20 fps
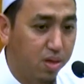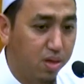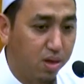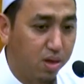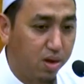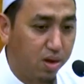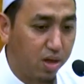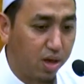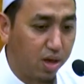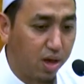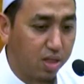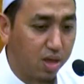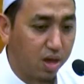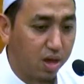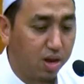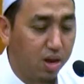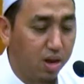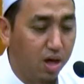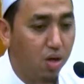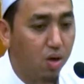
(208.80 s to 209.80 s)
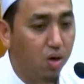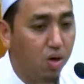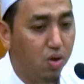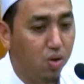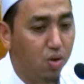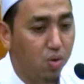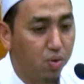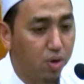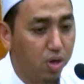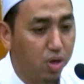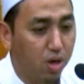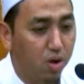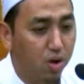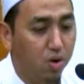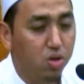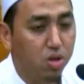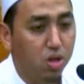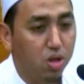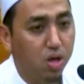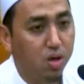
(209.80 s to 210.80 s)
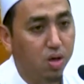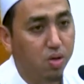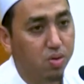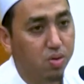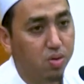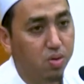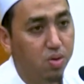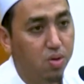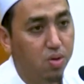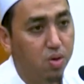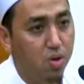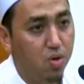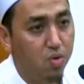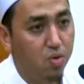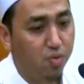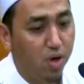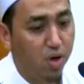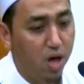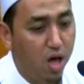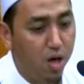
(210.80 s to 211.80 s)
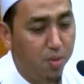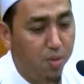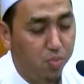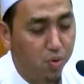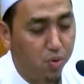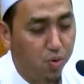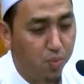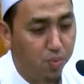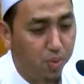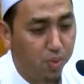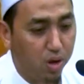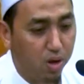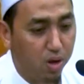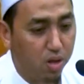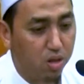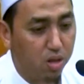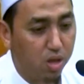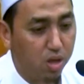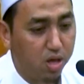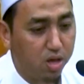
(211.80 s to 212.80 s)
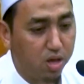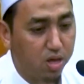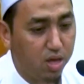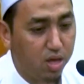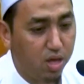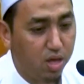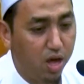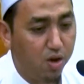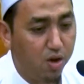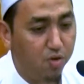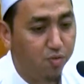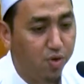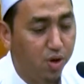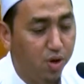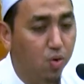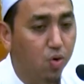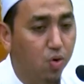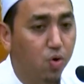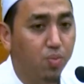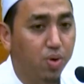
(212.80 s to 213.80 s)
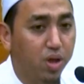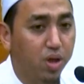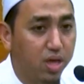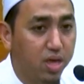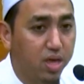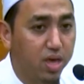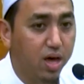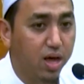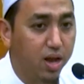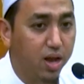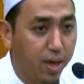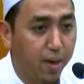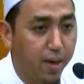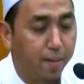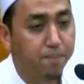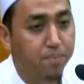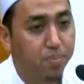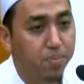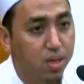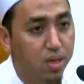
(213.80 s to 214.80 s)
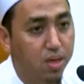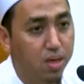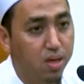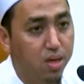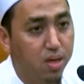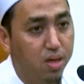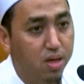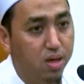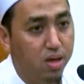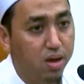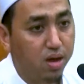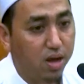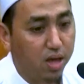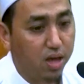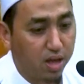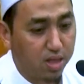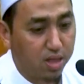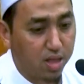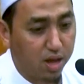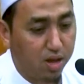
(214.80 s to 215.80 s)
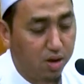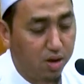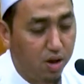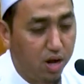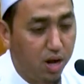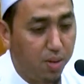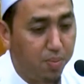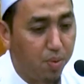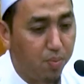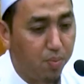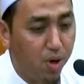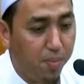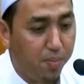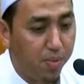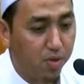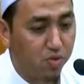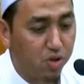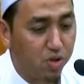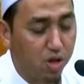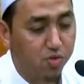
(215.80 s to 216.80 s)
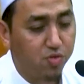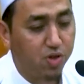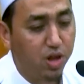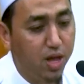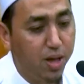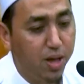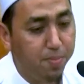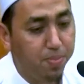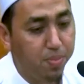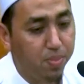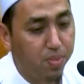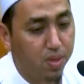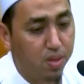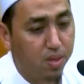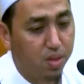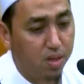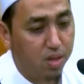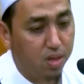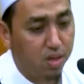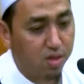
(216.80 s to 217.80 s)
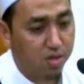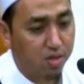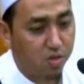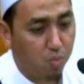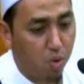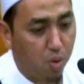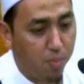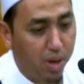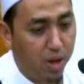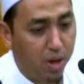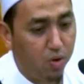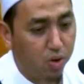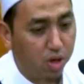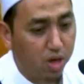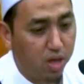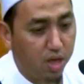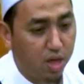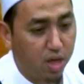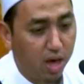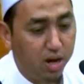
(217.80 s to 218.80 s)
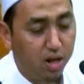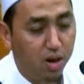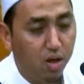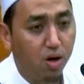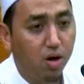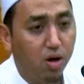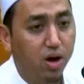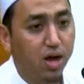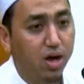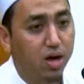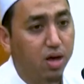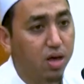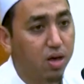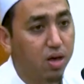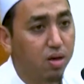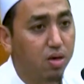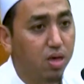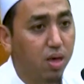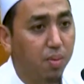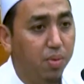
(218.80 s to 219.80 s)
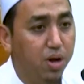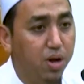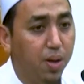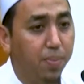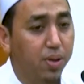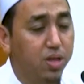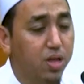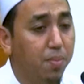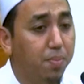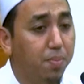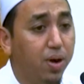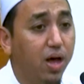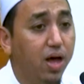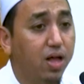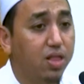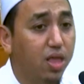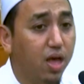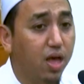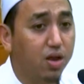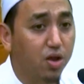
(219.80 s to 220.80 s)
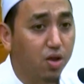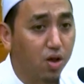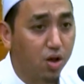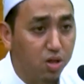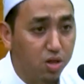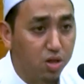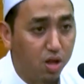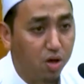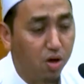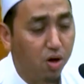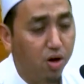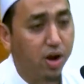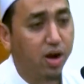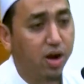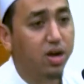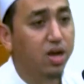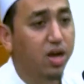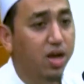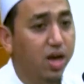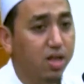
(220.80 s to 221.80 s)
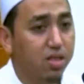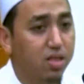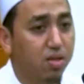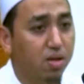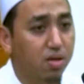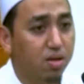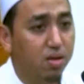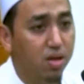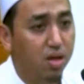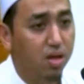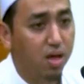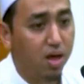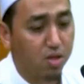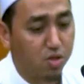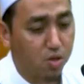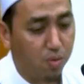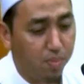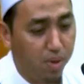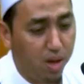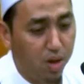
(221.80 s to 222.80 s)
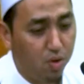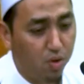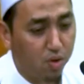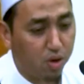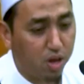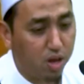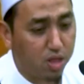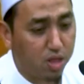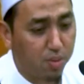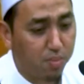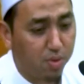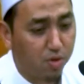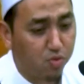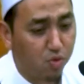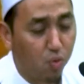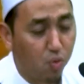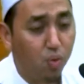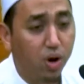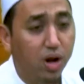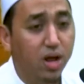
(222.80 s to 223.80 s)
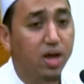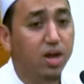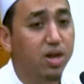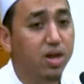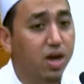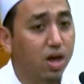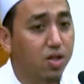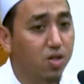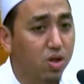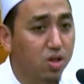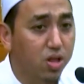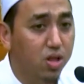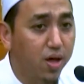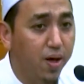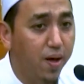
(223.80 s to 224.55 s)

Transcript: Dikatakan al-khulqu iyalullah fahabbuhum ilallahi anfa'uhum liiyalih. Dikatakan oleh Nabi Muhammad SAW. Semua makhluk ini adalah orang yang mendapatkan perhatian dari Allah, orang dekat atau makhluk ini termasuk keluarga dekat Allah.